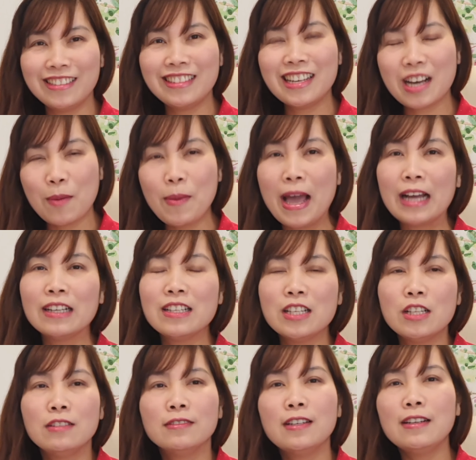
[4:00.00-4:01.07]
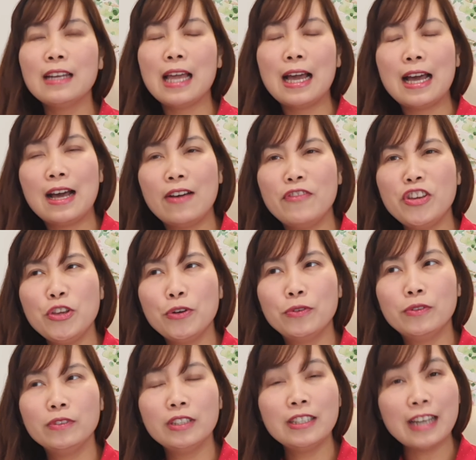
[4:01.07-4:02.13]
nha các bạn tức là ví
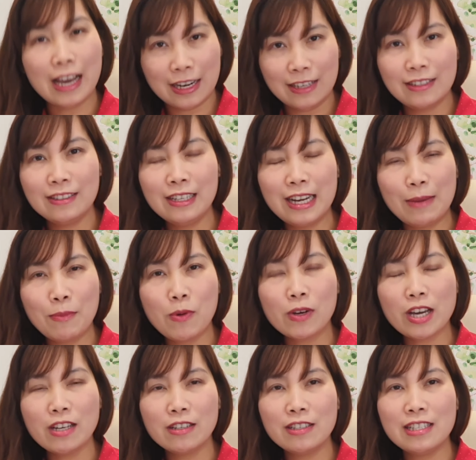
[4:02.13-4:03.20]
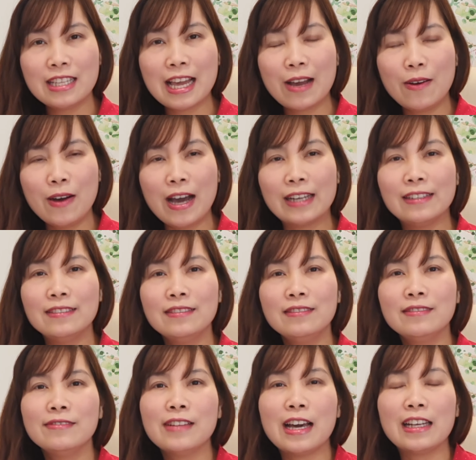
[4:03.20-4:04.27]
dụ như ảnh là một cái người sao
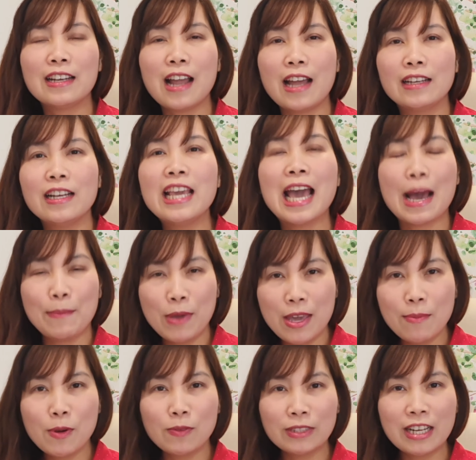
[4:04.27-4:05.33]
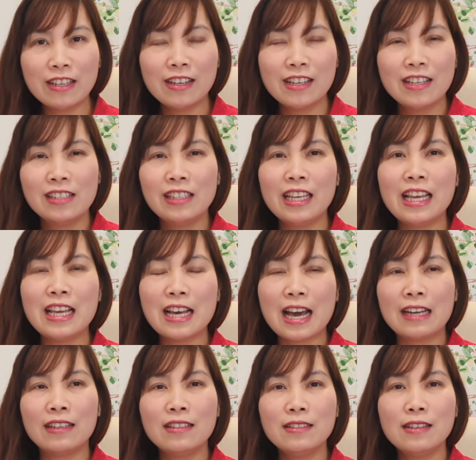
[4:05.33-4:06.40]
ảnh ảnh ảnh đi hãm hiếp con nít thì
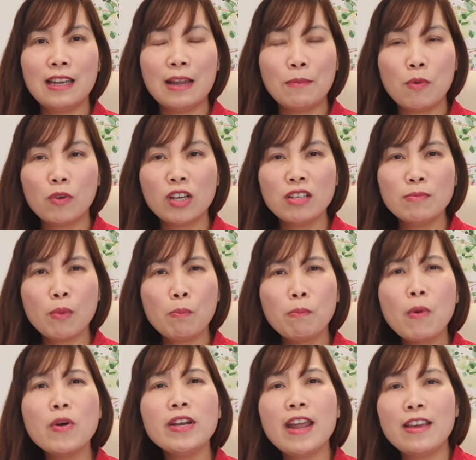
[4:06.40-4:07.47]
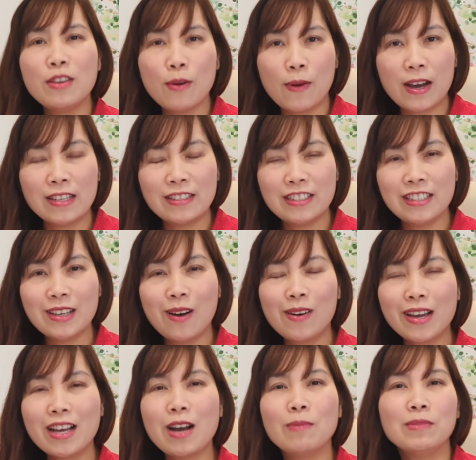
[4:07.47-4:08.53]
ảnh là một cái mối đe dọa cho
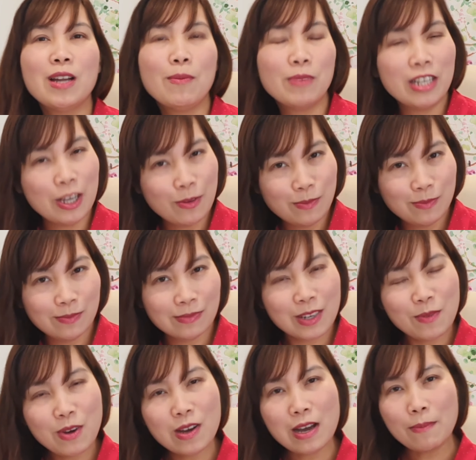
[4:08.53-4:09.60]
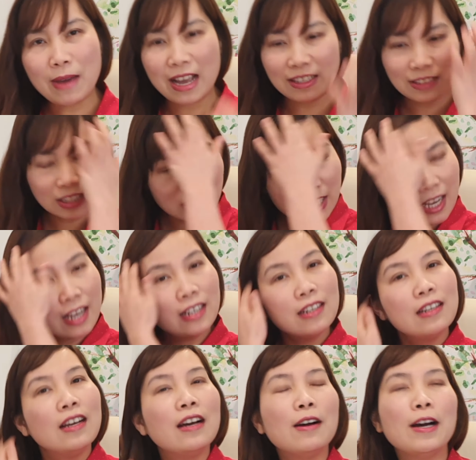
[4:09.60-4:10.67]
cái cộng đồng người úc đúng không các bạn cho nên
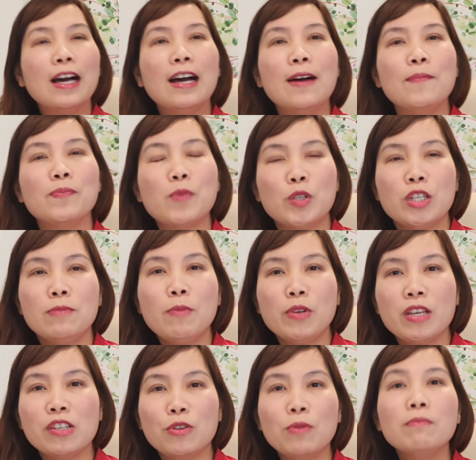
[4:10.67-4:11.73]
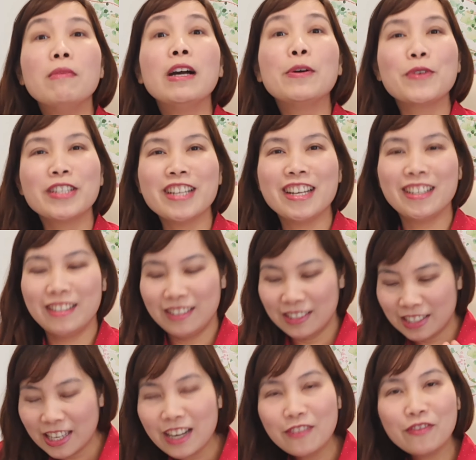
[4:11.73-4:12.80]
à, bộ trưởng bộ di trú mới quyết định
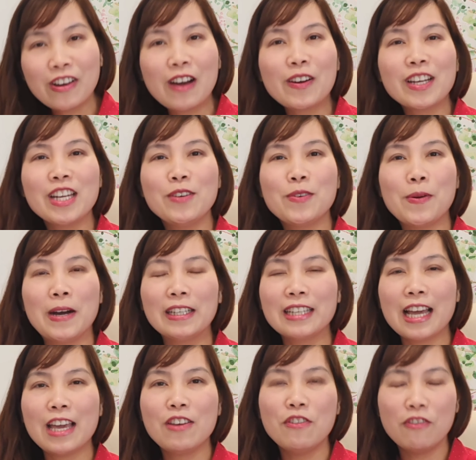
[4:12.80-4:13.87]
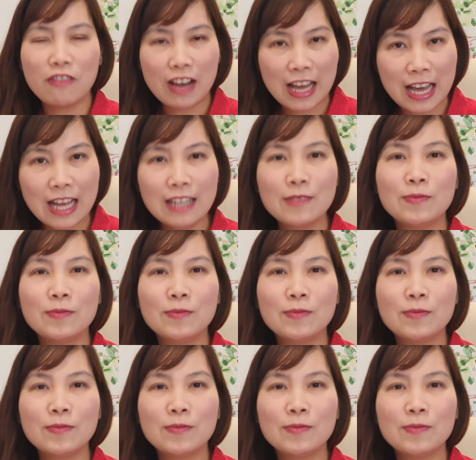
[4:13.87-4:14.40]
nhìn vào cái điều khoản này và